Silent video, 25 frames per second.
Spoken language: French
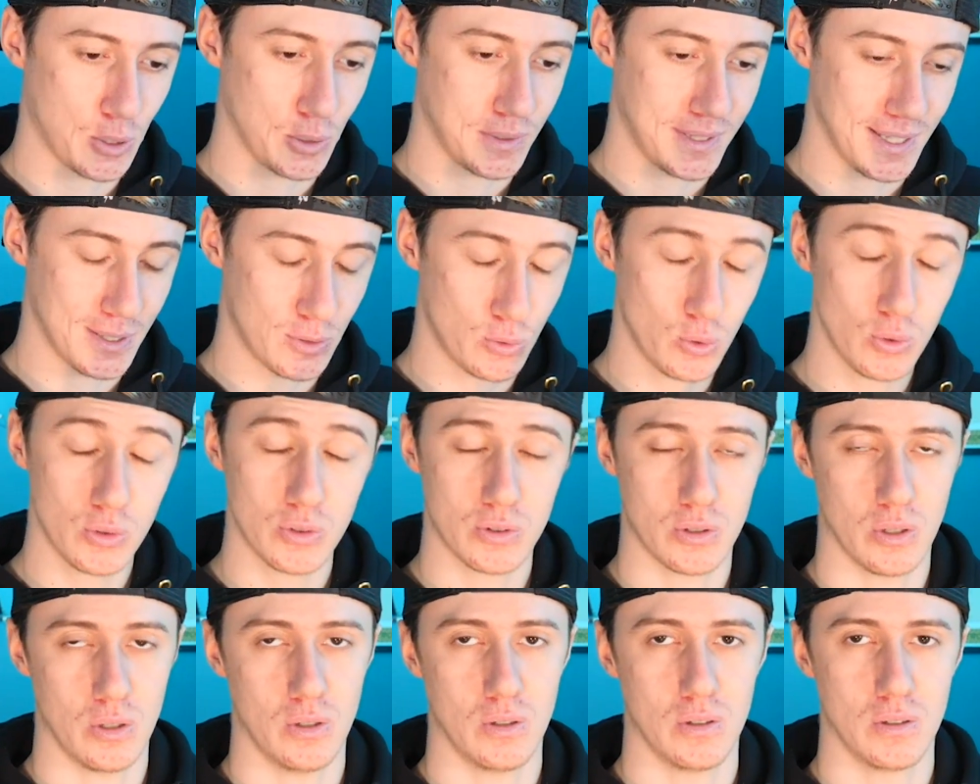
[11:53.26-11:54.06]
que t'es tout
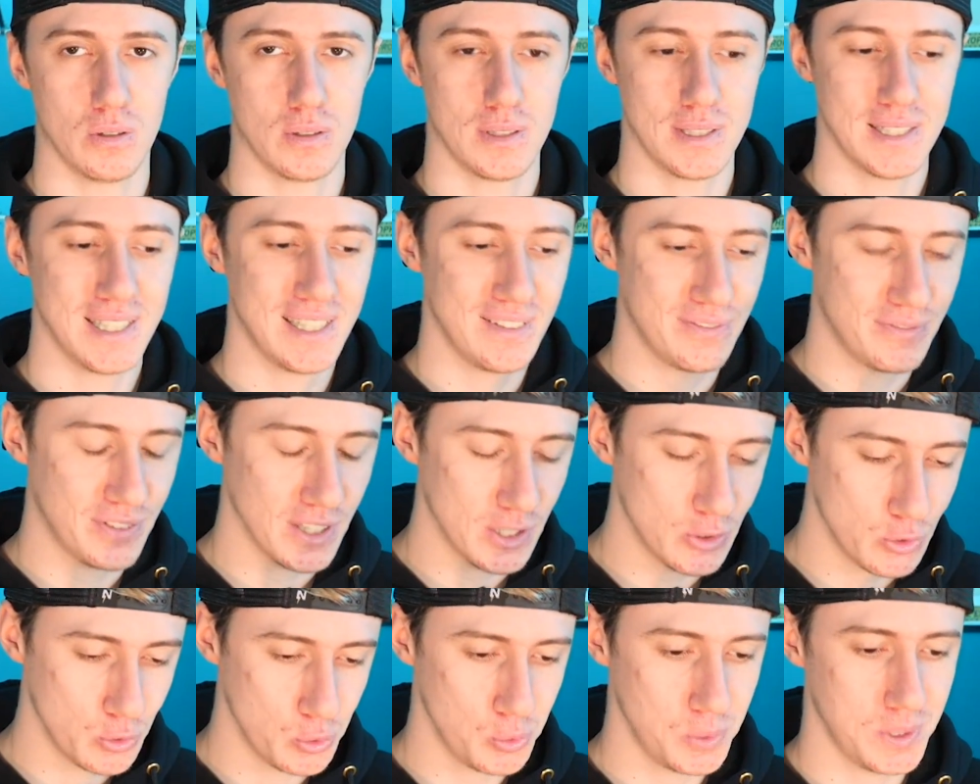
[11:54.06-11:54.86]
seul, il
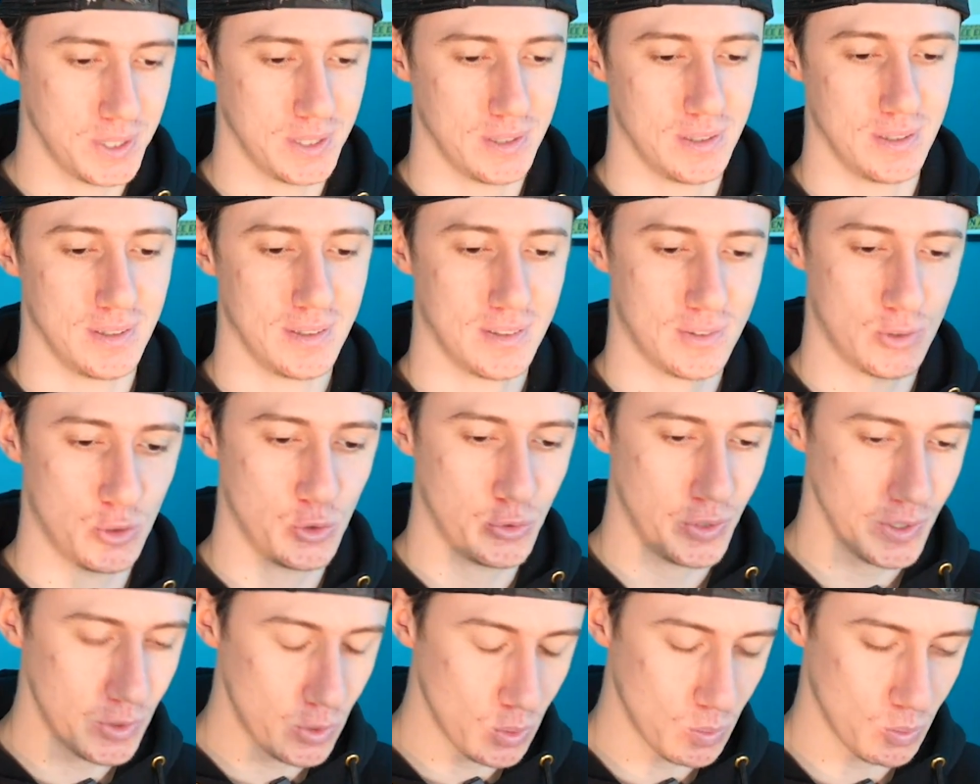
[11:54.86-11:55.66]
fait nuit, tu
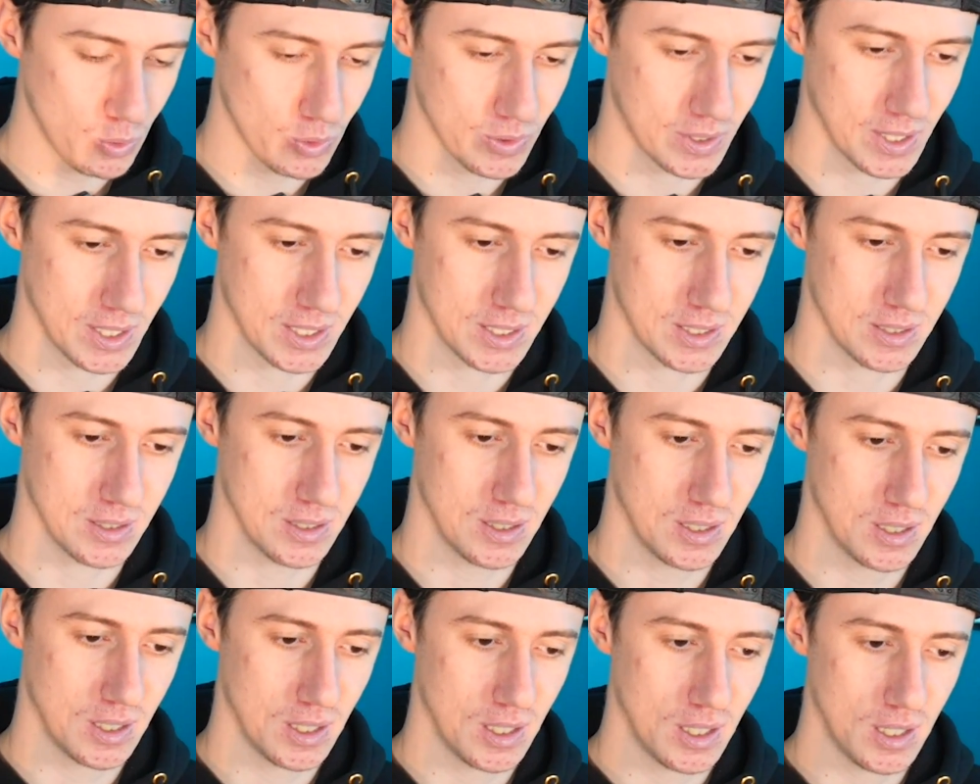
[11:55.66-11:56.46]
fais ton montage,
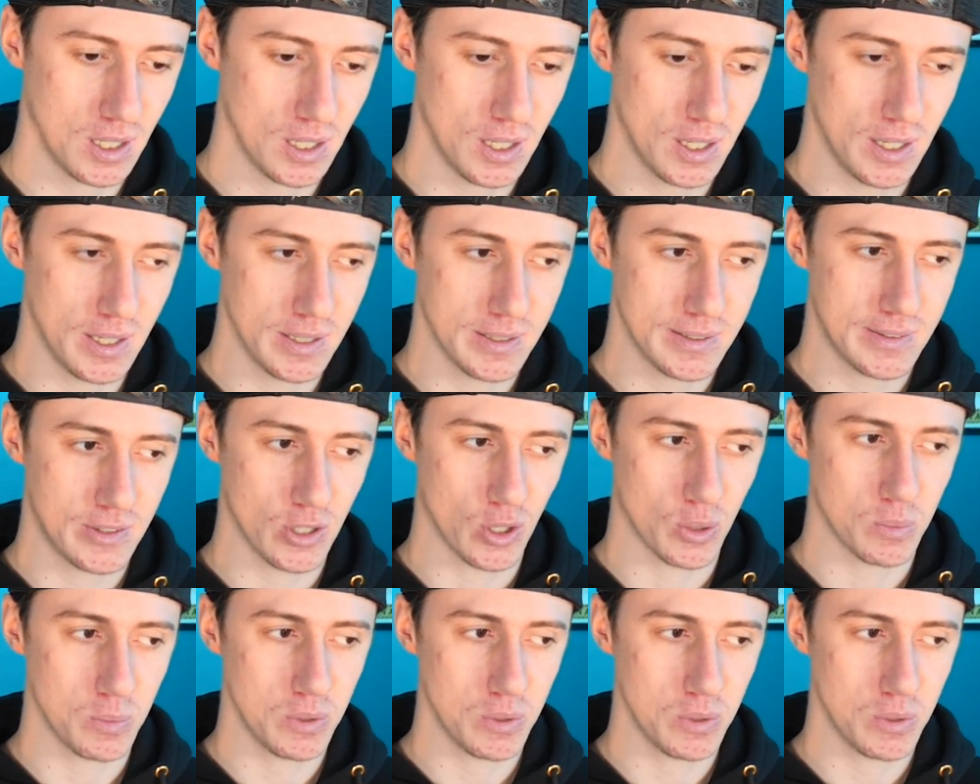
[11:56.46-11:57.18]
t'es en